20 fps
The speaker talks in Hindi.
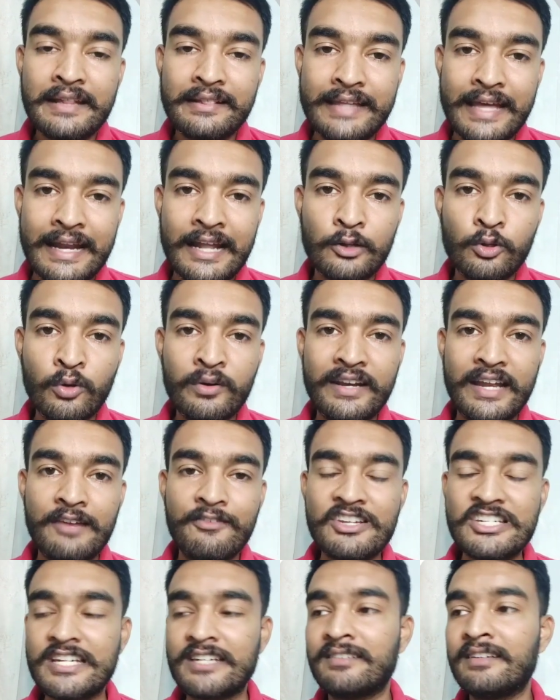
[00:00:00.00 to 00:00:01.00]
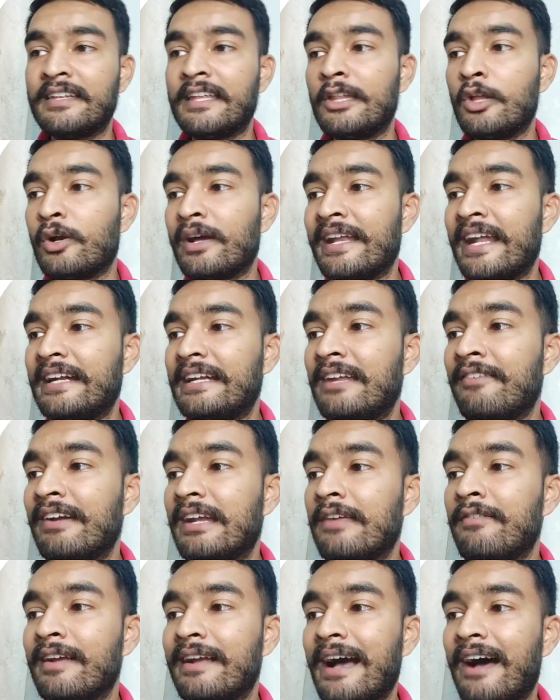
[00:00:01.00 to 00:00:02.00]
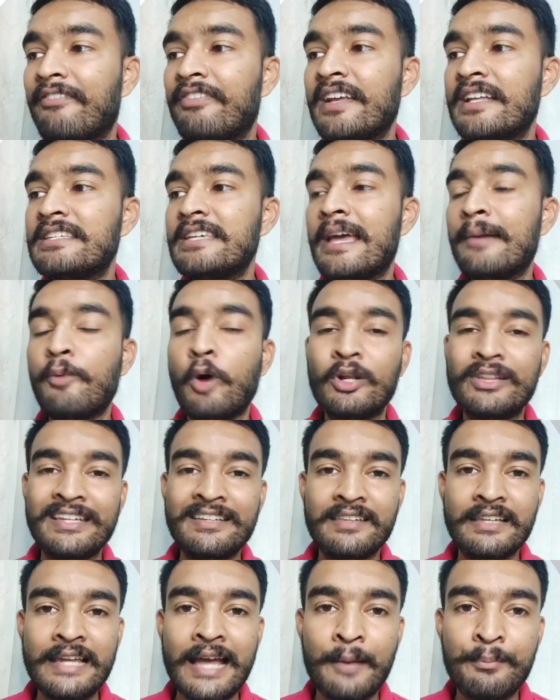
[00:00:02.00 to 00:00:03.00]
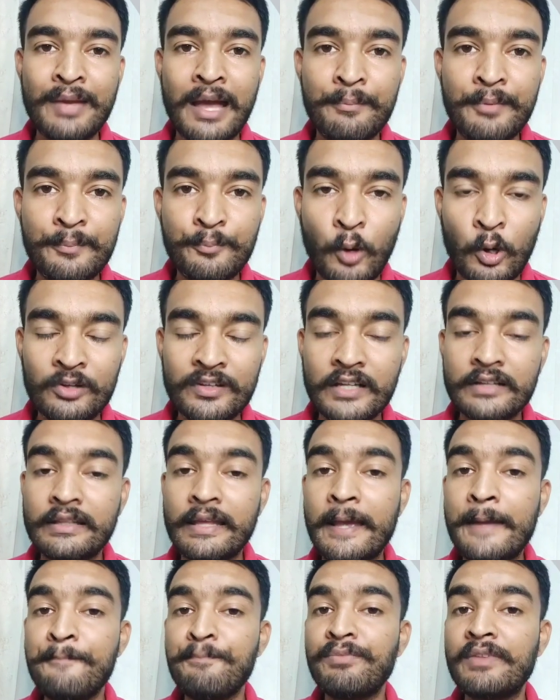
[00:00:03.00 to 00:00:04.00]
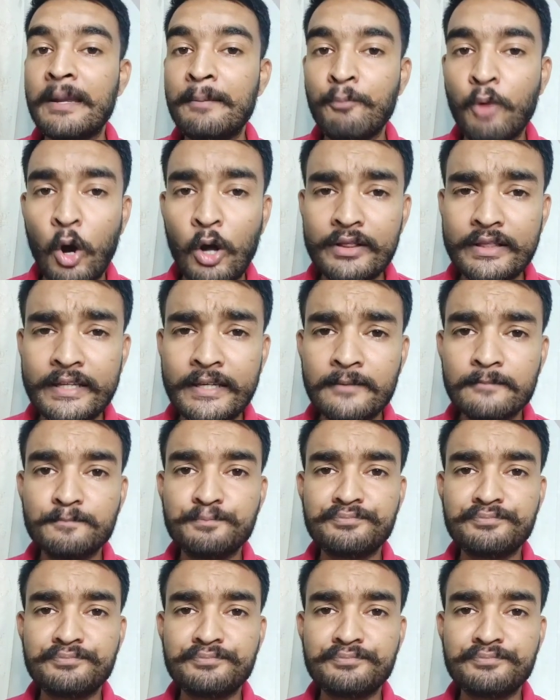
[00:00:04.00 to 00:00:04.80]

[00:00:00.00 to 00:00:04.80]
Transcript: देहरादून रेलवे स्टेशन से तो कनेक्टिविटी भी काफी अच्छी है बहुत ईजिली आप यहाँ पे पहुंच सकते हैं बहुत ही